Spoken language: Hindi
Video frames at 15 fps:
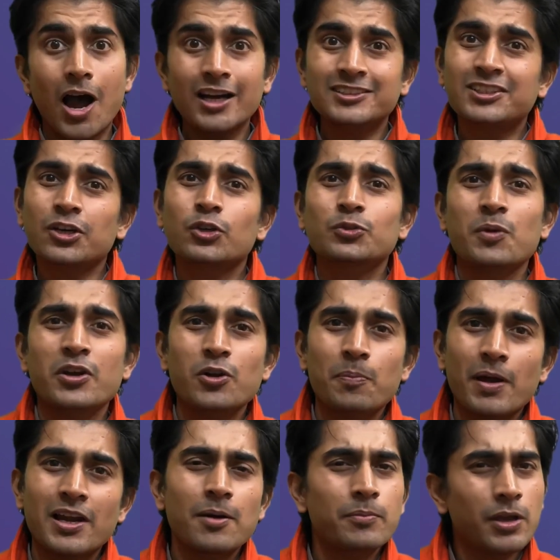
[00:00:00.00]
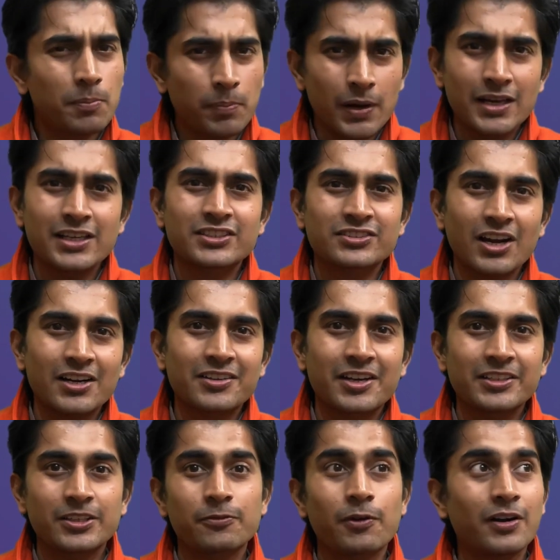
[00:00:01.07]
आज से कुछ महीनों पहले हमने एक प्लेलिस्ट स्टार्ट
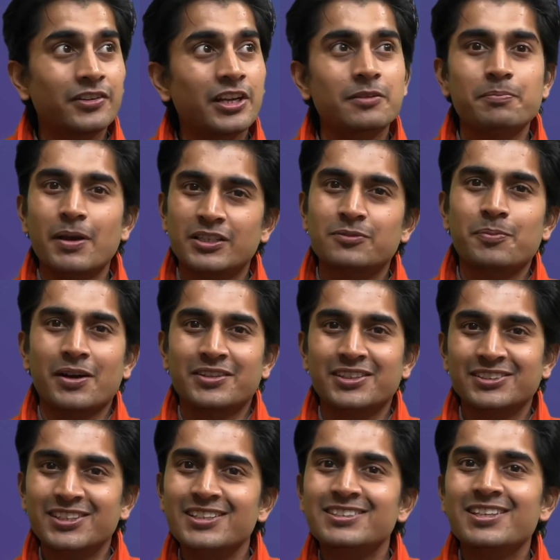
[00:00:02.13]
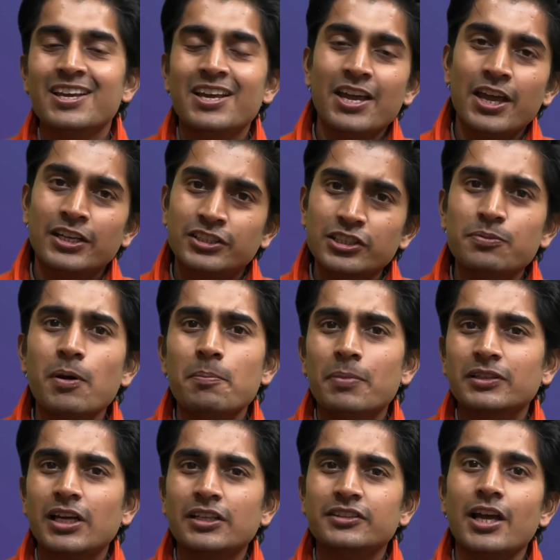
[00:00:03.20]
करी थी फ्रंट एंड बेस्ट प्रैक्टिसेस जिसमें हम
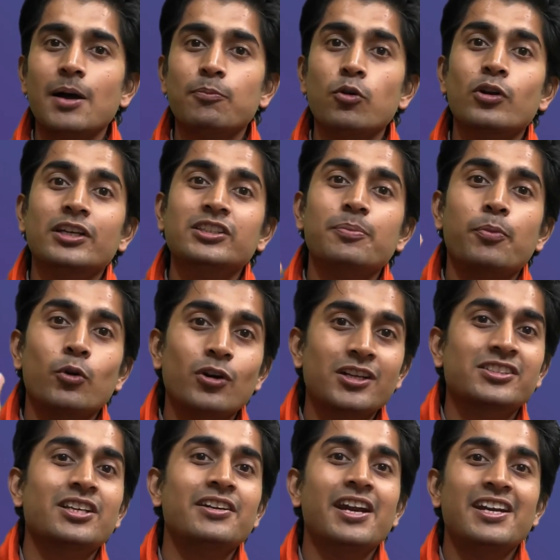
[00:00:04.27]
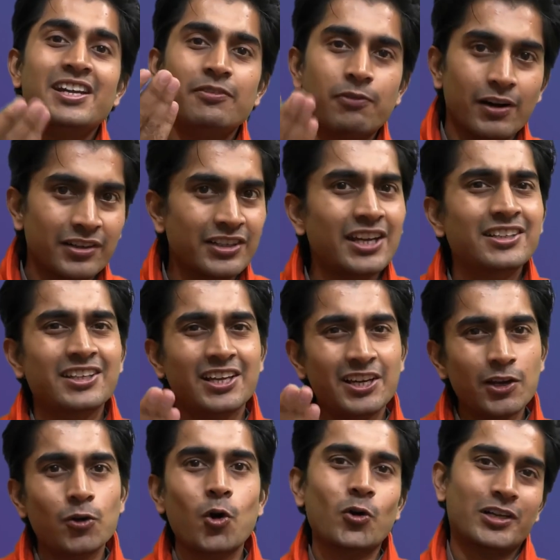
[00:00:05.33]
बताते हैं आपको कैसे प्रोडक्शन रेडी फ्रंट एंड के लिए
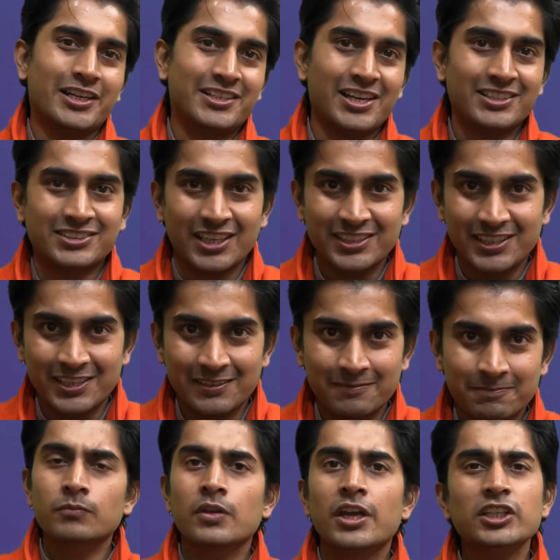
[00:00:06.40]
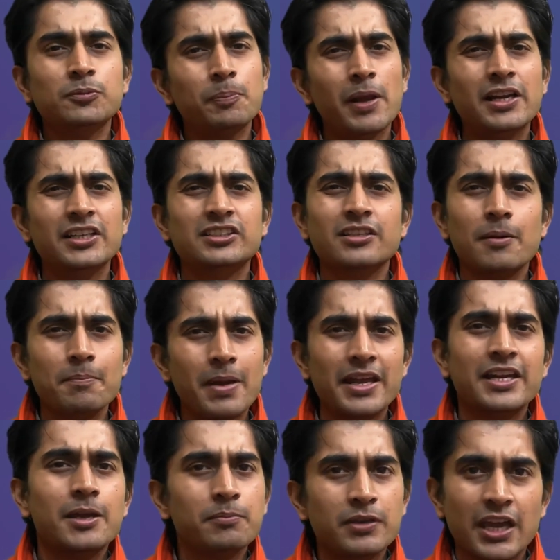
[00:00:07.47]
कोड लिखना चाहिए इस प्लेलिस्ट का मेन
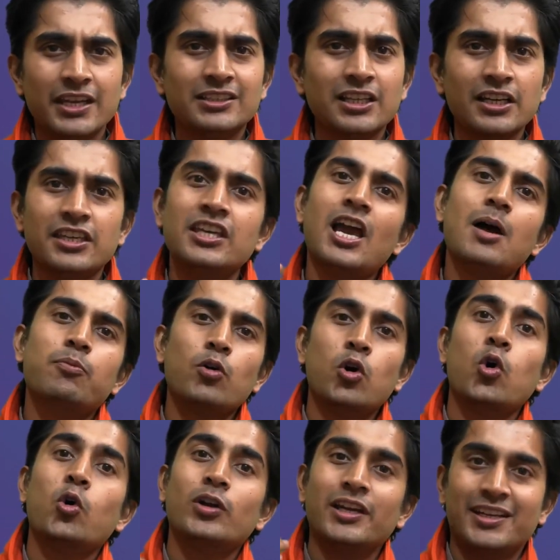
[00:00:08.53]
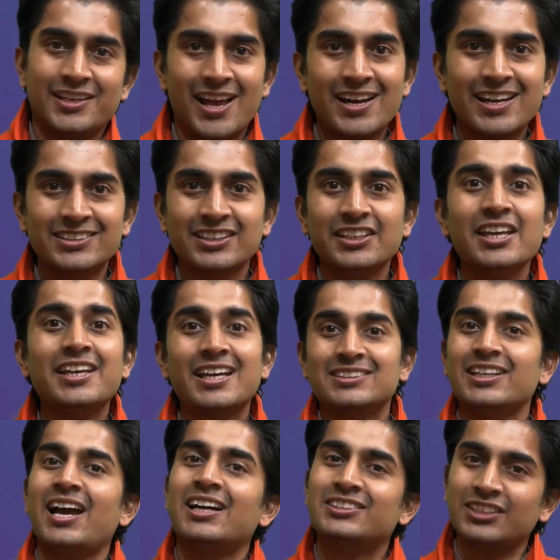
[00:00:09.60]
एम यही था कि आपको कोड लिखना आना चाहिए कैसे
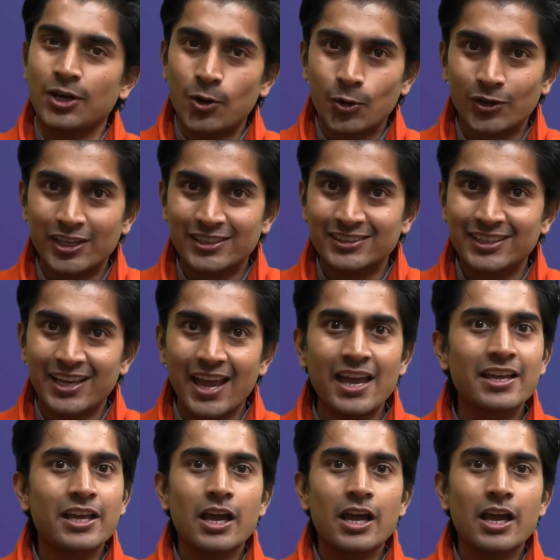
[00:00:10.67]
अच्छा कोड लिखते हैं